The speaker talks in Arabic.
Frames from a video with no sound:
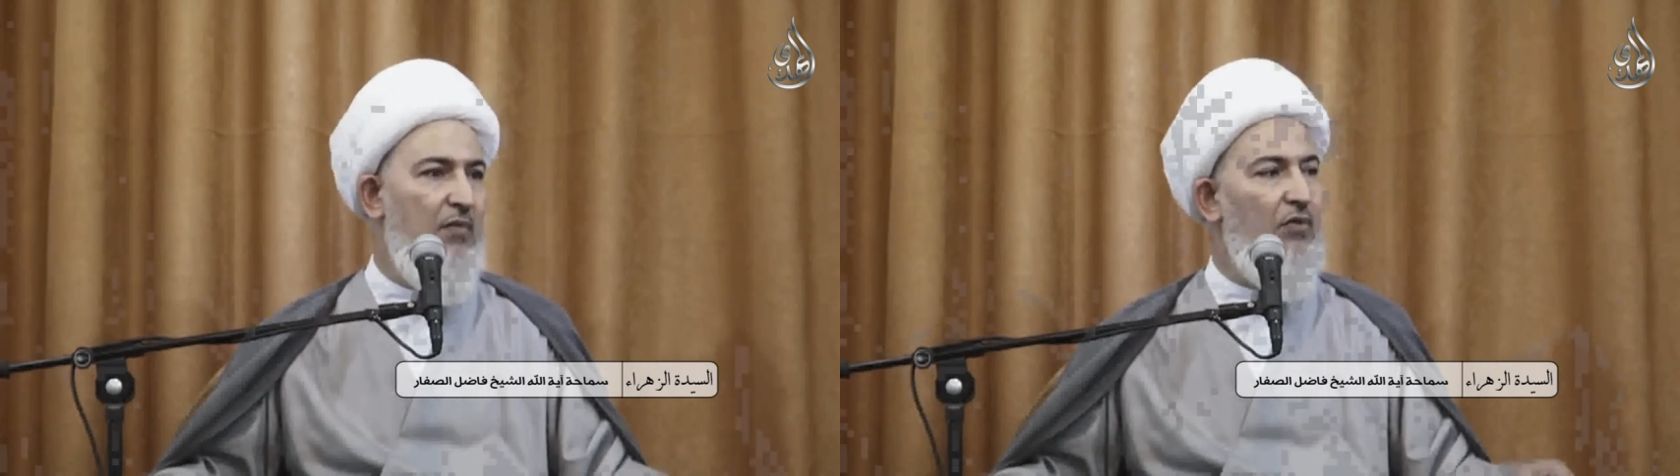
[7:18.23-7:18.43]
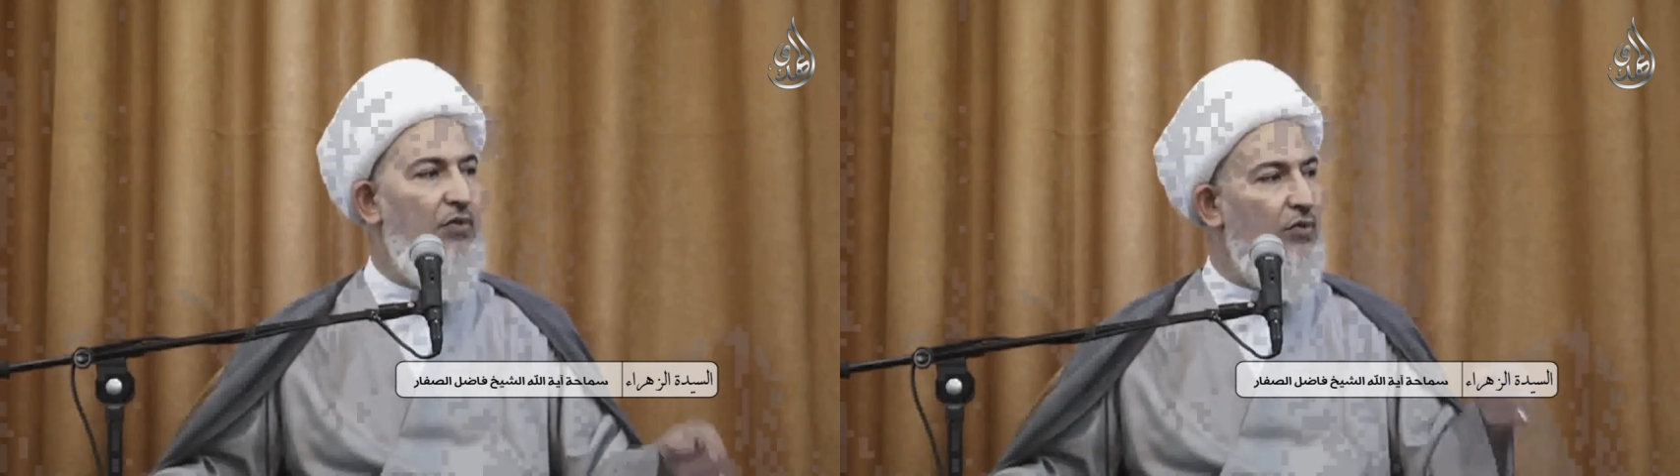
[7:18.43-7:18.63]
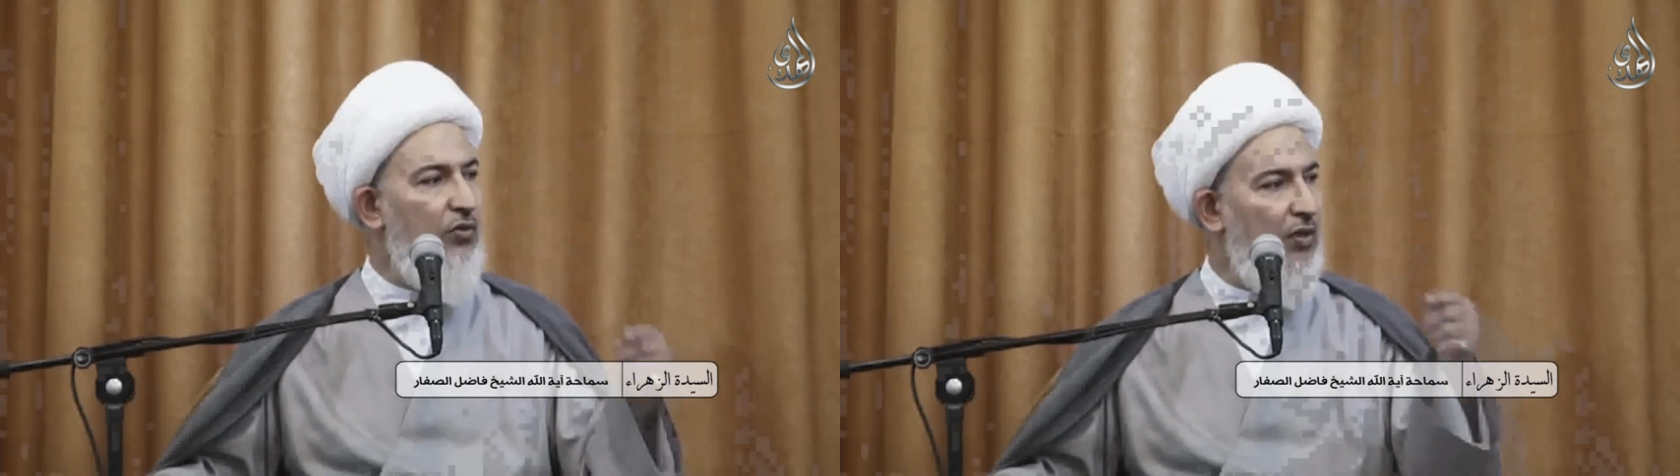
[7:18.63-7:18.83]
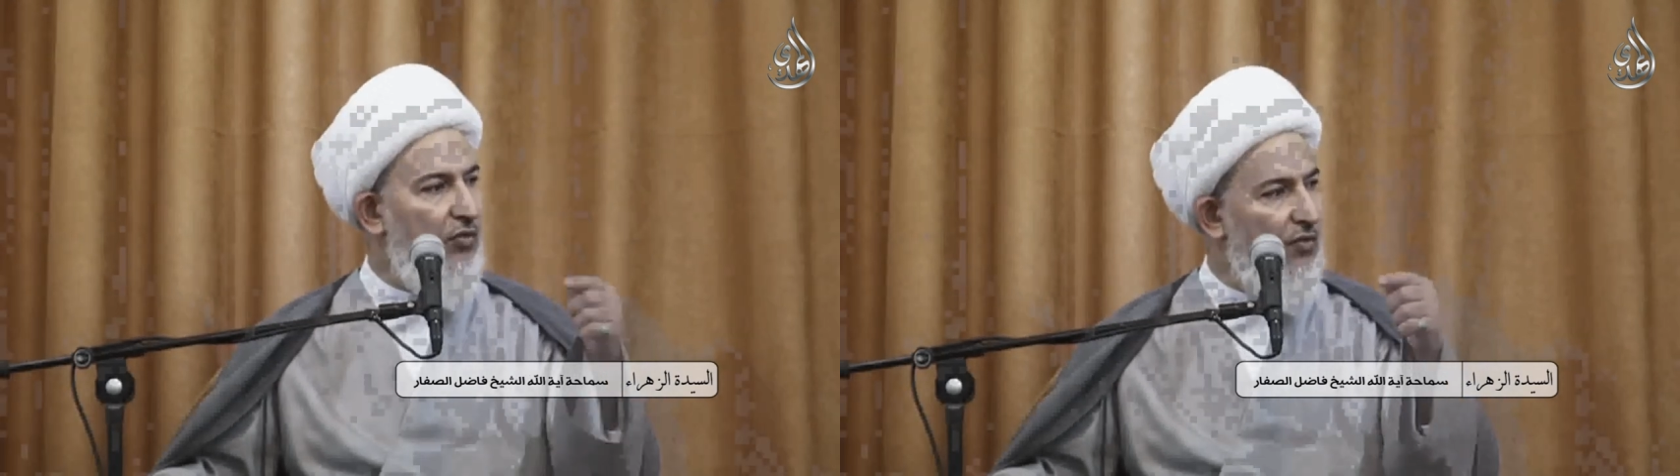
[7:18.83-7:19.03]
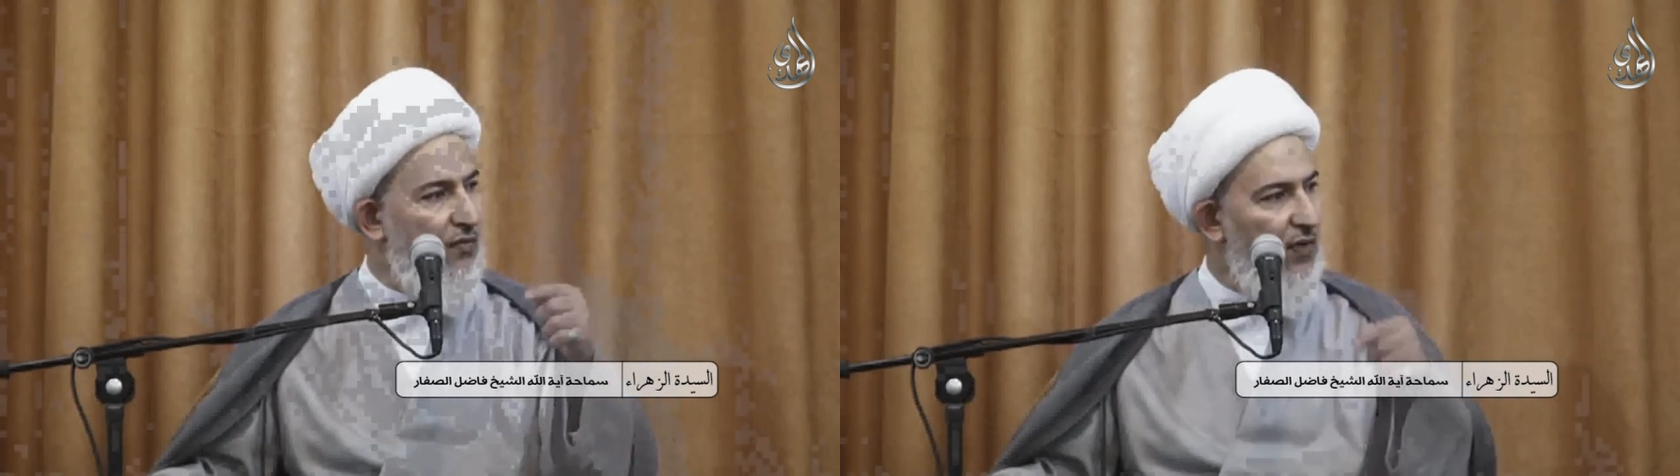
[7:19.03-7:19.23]

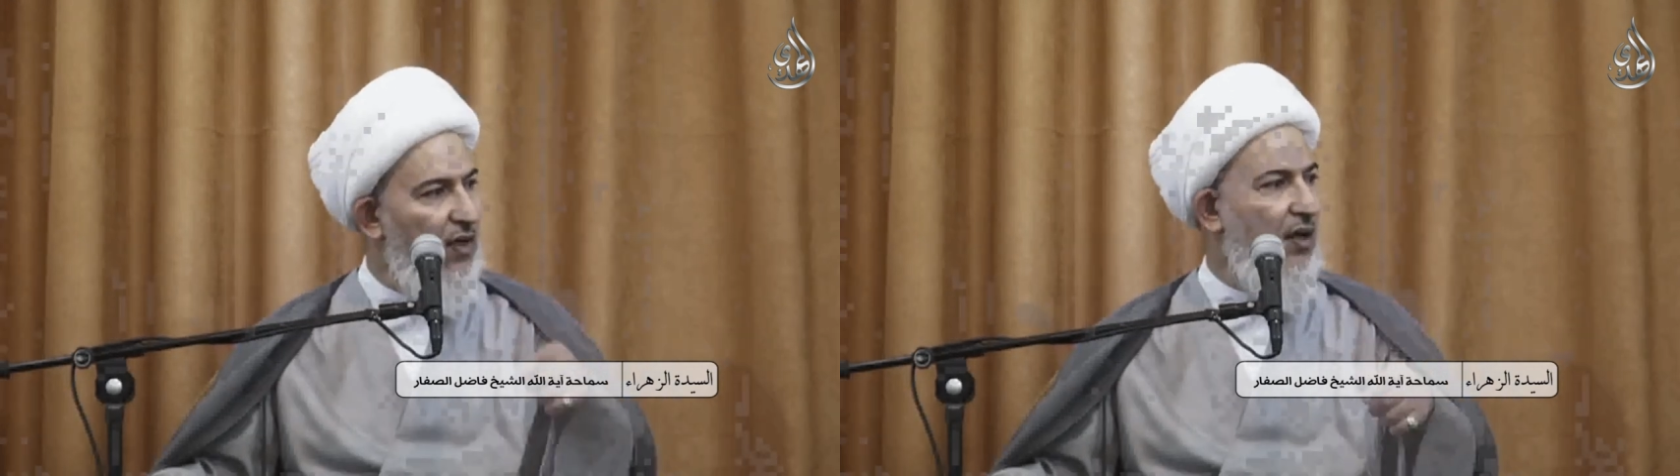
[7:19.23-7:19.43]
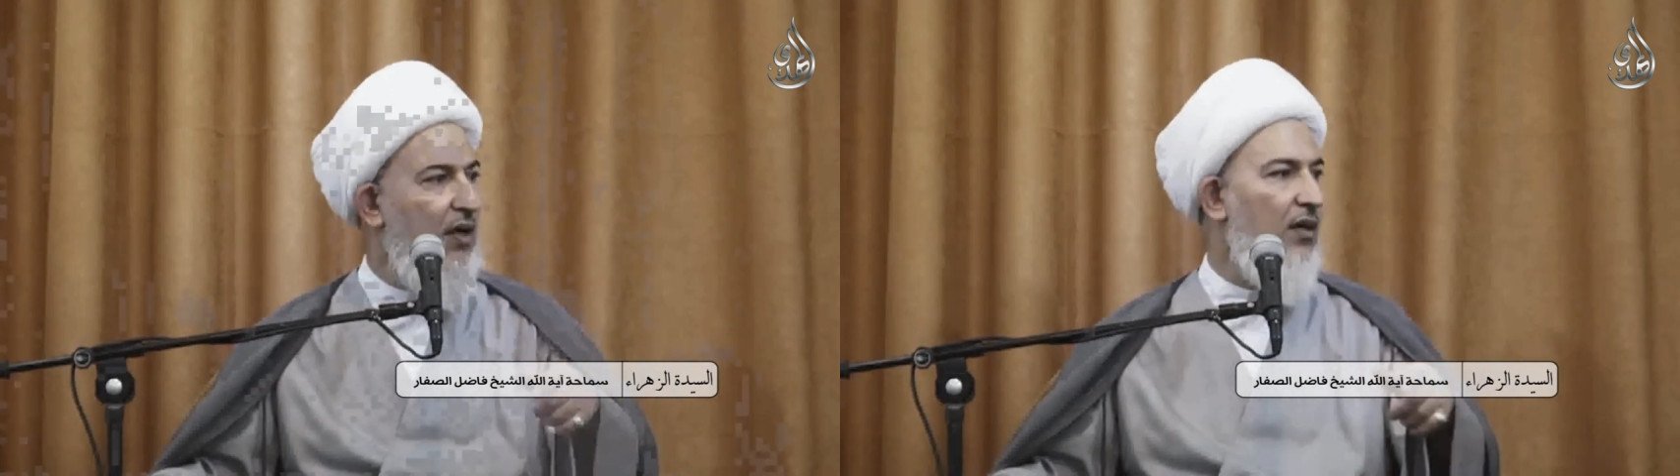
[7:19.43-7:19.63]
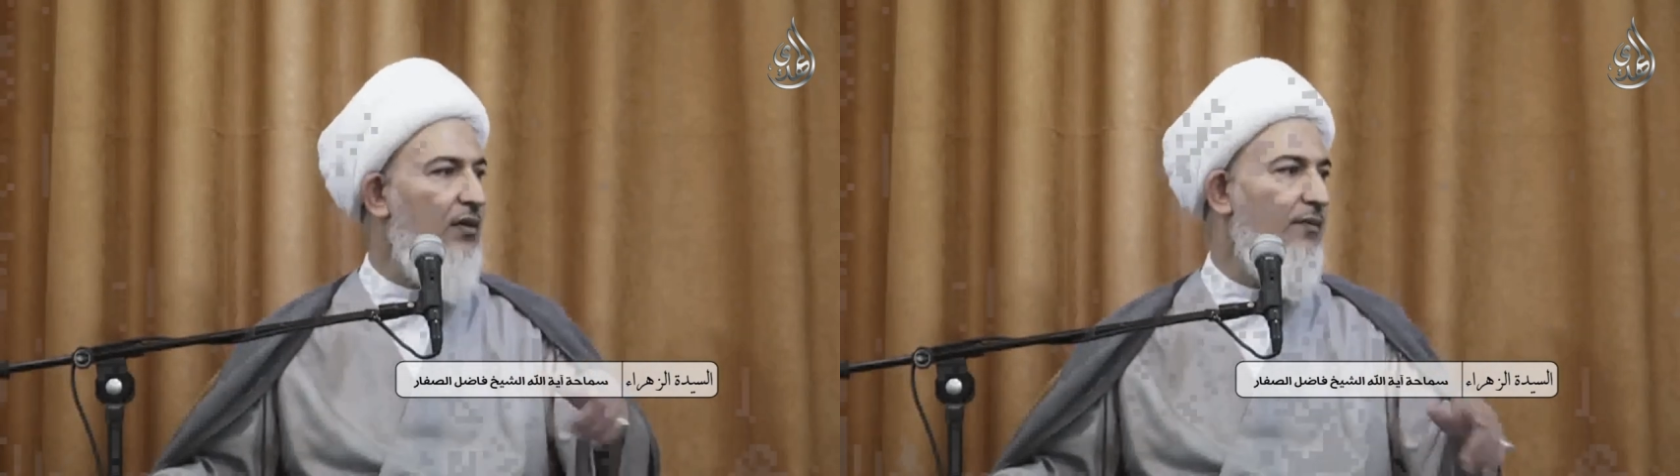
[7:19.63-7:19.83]
موجودة فيها